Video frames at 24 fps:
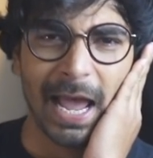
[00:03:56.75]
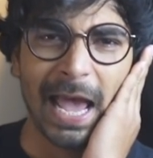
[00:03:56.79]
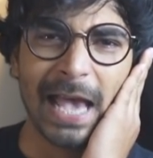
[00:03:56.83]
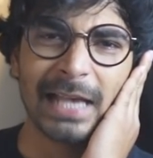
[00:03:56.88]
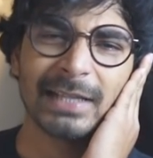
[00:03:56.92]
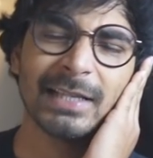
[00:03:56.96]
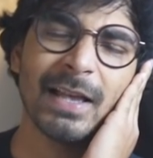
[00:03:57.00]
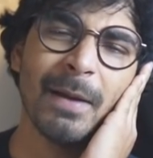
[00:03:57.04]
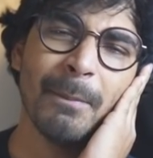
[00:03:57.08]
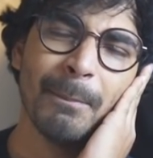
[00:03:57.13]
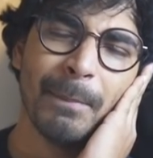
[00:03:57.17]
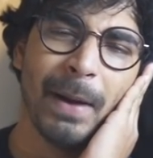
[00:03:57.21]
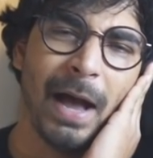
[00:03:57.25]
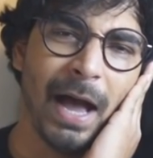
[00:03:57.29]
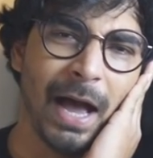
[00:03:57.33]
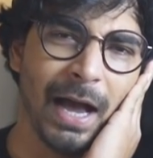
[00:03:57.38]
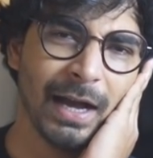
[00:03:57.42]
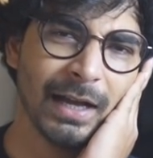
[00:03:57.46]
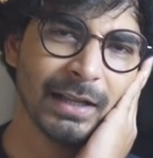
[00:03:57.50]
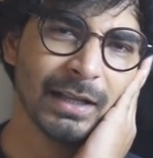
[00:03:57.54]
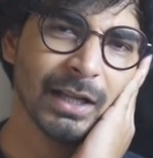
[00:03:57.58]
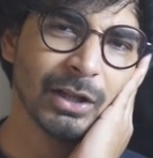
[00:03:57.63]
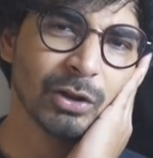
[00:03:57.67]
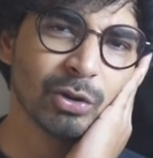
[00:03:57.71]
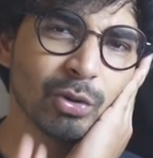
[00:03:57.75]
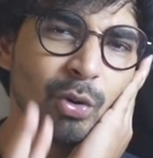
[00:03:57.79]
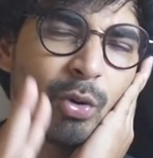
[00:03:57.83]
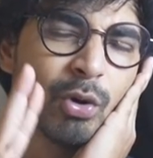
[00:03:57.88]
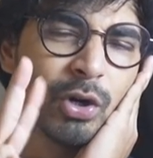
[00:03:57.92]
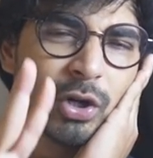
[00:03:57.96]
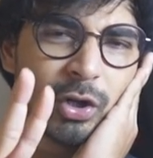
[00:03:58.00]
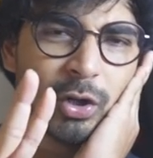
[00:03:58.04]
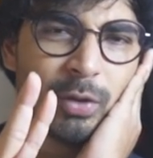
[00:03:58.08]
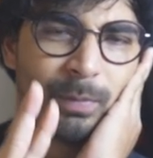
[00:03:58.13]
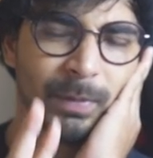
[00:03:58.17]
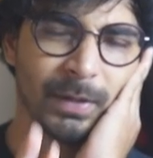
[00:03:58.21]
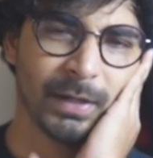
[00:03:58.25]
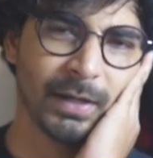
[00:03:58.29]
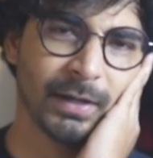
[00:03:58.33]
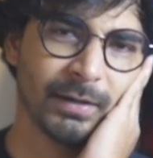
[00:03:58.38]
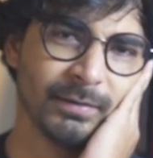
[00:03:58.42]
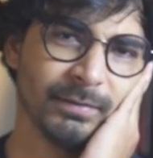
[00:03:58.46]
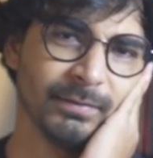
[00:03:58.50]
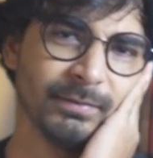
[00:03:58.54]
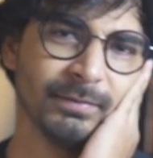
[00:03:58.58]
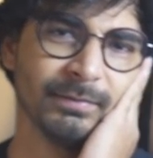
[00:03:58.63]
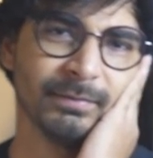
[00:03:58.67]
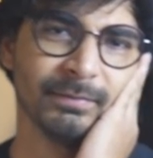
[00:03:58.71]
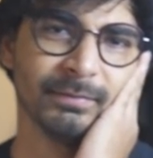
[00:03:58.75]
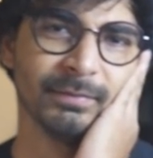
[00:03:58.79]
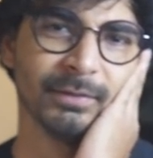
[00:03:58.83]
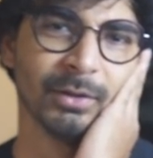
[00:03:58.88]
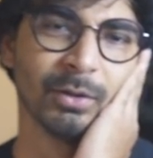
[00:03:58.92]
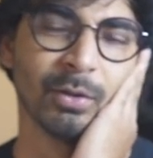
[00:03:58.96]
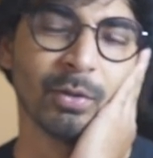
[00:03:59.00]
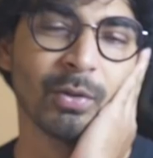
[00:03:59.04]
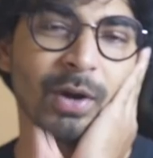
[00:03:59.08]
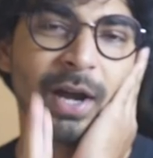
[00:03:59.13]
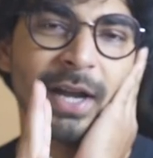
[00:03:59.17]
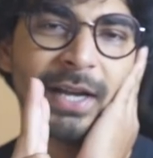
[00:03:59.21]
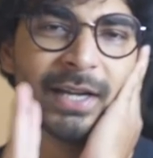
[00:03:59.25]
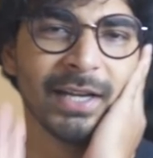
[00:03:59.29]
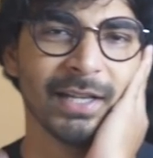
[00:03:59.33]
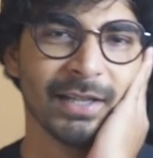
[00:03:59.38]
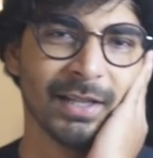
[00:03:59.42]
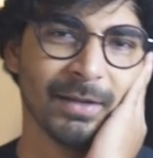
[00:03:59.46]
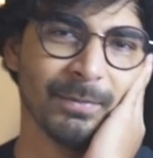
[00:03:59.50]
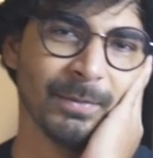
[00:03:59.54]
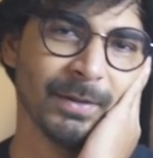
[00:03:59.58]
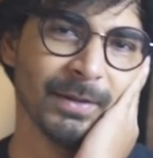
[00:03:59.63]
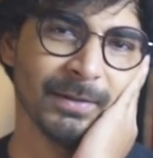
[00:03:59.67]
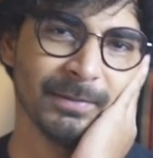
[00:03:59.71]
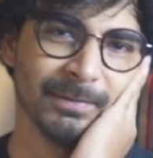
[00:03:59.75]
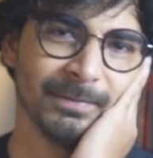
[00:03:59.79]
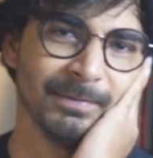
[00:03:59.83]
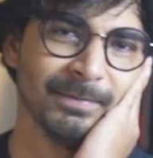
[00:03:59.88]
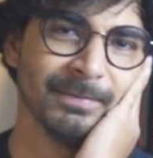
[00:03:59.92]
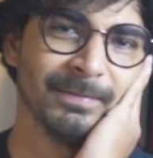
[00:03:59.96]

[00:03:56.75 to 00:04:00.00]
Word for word: ऐसा भागा था दो किलोमीटर रुका ही नहीं था मैं